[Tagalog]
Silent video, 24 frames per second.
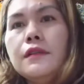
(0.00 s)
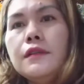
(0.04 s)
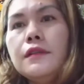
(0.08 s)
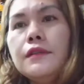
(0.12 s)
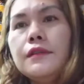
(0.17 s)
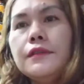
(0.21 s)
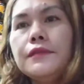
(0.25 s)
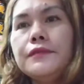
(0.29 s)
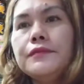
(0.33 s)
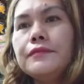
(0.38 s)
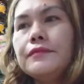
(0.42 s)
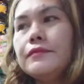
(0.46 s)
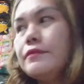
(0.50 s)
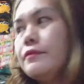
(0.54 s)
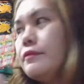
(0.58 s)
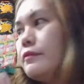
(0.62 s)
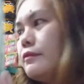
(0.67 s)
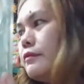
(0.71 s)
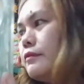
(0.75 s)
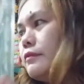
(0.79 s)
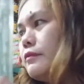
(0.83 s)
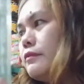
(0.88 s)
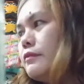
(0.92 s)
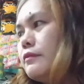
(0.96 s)
Bili
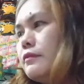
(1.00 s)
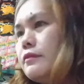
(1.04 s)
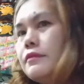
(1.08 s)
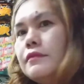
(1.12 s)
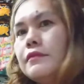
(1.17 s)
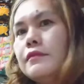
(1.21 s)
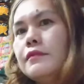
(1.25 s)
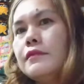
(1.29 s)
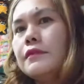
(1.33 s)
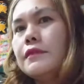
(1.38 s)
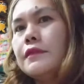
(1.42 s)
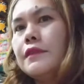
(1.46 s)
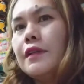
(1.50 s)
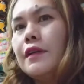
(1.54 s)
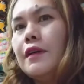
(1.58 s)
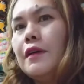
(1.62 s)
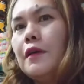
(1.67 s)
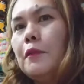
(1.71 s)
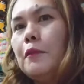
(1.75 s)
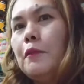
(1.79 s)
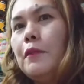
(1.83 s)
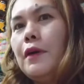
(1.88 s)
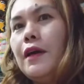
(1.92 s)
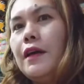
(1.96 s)
na suki.
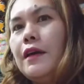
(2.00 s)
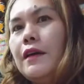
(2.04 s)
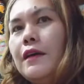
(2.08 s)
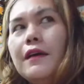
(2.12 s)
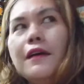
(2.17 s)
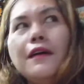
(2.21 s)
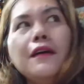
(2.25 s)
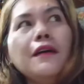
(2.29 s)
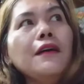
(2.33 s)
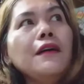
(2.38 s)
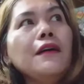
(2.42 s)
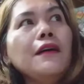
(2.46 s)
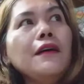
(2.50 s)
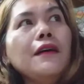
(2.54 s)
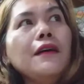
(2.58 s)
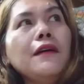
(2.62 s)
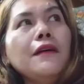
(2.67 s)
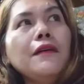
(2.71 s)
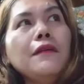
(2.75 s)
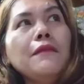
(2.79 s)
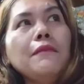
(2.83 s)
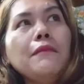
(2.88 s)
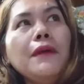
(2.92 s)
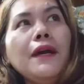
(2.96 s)
Bili na
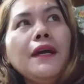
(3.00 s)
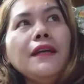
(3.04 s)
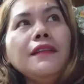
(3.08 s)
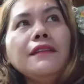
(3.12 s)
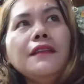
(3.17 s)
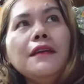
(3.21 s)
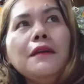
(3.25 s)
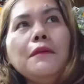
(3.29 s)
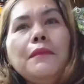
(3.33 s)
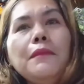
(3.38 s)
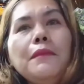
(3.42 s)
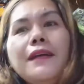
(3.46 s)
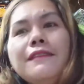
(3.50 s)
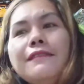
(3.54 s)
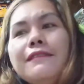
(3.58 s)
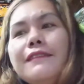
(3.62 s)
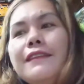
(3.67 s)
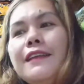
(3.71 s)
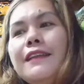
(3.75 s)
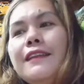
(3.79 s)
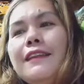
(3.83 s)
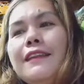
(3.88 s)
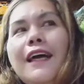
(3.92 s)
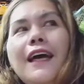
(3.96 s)
suki.
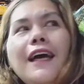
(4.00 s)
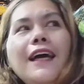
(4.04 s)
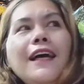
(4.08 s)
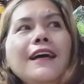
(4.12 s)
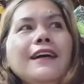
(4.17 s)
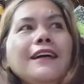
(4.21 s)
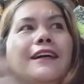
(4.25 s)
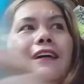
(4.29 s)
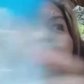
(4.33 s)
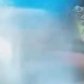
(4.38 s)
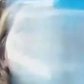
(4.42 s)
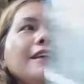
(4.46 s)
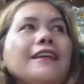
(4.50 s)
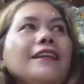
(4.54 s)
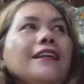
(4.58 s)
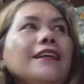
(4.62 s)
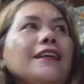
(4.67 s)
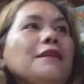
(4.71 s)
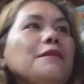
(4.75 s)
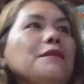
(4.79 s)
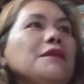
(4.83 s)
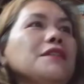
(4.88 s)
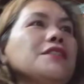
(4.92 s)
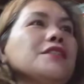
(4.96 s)
20-20 lang. Ayun na
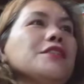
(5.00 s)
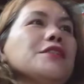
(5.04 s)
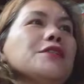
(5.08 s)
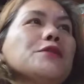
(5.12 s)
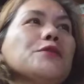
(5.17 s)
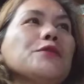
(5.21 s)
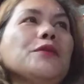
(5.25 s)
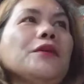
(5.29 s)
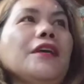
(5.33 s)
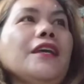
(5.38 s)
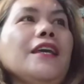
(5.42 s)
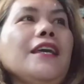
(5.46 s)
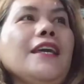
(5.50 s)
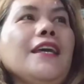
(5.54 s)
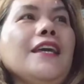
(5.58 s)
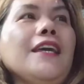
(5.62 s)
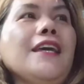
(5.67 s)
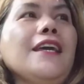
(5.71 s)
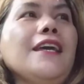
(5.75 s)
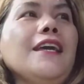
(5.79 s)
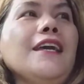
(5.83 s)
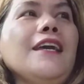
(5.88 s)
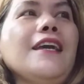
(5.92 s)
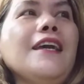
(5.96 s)
naman si
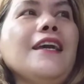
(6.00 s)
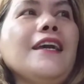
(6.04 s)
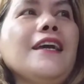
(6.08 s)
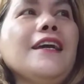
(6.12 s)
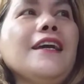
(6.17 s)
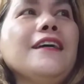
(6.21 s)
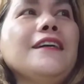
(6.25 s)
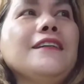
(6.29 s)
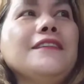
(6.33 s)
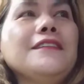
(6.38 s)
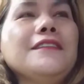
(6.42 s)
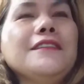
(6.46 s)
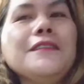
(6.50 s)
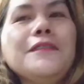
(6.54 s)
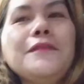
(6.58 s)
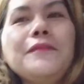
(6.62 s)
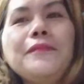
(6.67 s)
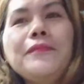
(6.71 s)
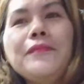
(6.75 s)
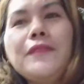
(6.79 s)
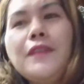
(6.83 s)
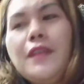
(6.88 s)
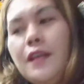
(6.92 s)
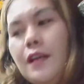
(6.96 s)
Suki.
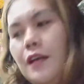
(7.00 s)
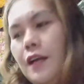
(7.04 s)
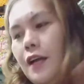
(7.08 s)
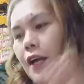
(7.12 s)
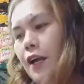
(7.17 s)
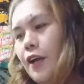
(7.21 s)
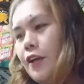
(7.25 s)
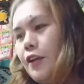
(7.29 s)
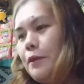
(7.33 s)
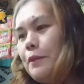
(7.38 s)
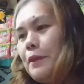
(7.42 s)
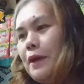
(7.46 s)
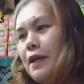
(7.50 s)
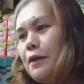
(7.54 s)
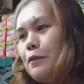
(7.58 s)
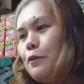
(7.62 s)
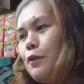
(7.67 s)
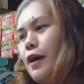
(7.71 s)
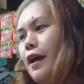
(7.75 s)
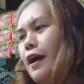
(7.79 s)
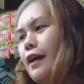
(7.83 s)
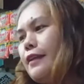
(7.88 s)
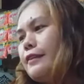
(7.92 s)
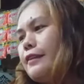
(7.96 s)
Ano may
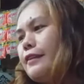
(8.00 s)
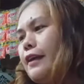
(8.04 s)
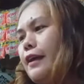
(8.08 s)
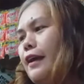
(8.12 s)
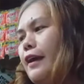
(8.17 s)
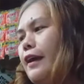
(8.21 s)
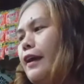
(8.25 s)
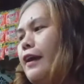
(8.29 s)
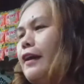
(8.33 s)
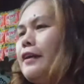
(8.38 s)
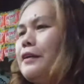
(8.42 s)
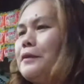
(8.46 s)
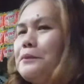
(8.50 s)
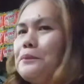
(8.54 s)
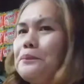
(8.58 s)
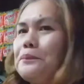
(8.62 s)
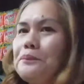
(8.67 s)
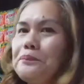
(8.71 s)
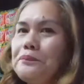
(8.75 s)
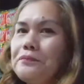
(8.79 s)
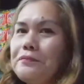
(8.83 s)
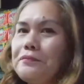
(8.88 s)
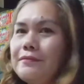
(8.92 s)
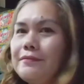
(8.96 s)
mo ate?
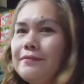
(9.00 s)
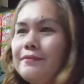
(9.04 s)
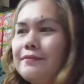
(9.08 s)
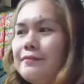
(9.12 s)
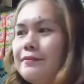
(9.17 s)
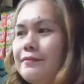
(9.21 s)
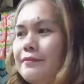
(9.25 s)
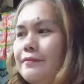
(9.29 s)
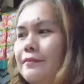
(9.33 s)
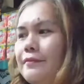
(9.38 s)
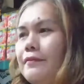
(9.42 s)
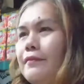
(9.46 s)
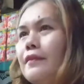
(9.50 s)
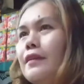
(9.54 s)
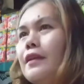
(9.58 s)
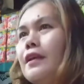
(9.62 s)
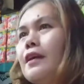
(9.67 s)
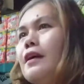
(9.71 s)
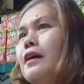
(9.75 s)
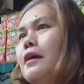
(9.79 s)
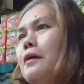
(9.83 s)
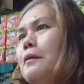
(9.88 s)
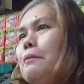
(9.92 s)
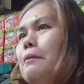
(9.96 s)

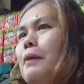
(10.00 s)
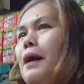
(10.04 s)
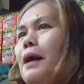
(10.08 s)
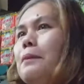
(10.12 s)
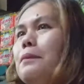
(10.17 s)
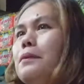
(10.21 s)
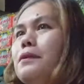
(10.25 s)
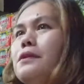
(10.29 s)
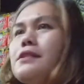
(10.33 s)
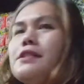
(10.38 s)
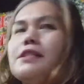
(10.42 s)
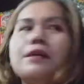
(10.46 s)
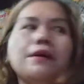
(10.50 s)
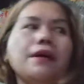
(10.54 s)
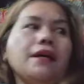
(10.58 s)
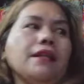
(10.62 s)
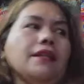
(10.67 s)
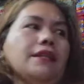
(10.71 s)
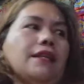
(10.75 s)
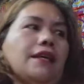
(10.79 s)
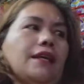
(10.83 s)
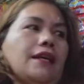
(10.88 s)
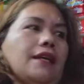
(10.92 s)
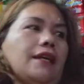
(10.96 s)
Bubbles. Bubbles daw
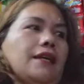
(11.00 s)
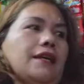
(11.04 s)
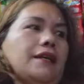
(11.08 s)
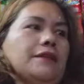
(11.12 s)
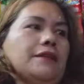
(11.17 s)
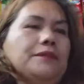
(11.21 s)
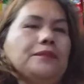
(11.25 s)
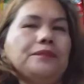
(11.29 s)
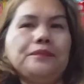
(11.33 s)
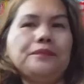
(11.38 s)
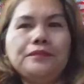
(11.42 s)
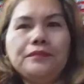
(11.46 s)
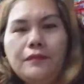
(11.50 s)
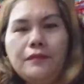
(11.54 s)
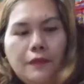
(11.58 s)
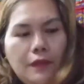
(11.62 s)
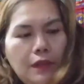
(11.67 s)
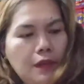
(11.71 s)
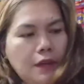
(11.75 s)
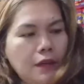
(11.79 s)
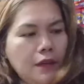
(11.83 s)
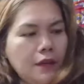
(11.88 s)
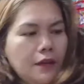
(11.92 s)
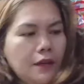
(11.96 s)
ate.
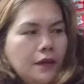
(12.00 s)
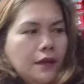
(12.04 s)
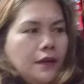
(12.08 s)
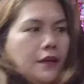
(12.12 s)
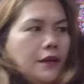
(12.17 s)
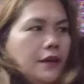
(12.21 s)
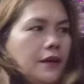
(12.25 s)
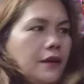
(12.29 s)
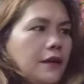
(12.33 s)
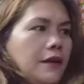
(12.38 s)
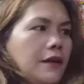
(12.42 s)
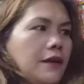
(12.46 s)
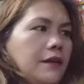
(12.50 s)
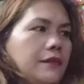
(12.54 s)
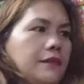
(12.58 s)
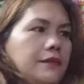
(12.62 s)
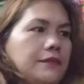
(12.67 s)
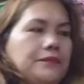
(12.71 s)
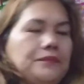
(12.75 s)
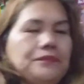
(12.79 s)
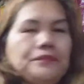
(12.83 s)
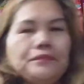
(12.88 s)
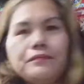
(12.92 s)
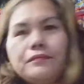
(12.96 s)
Bayad
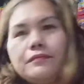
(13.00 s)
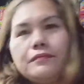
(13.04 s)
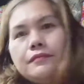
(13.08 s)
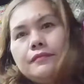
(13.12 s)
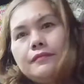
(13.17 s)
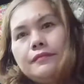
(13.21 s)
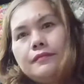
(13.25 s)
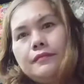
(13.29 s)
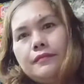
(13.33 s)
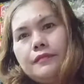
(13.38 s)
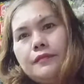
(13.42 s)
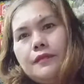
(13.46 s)
ako.